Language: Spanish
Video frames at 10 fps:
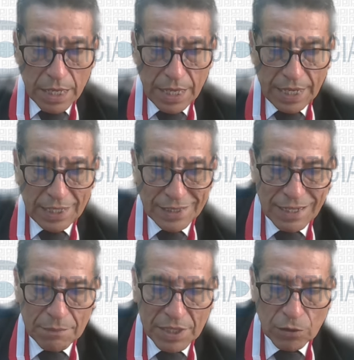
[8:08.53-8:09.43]
en el
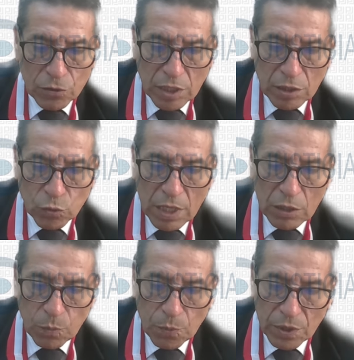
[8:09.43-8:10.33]
examen de los
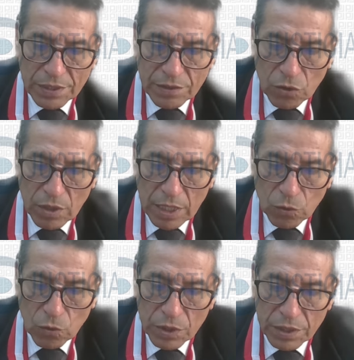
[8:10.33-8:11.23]
actuados por este
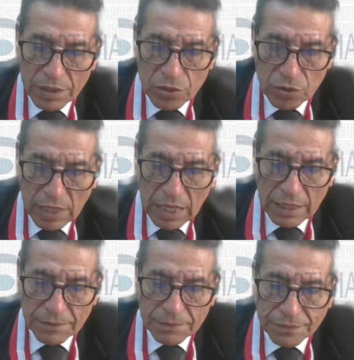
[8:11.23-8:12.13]
órgano jurisdiccional,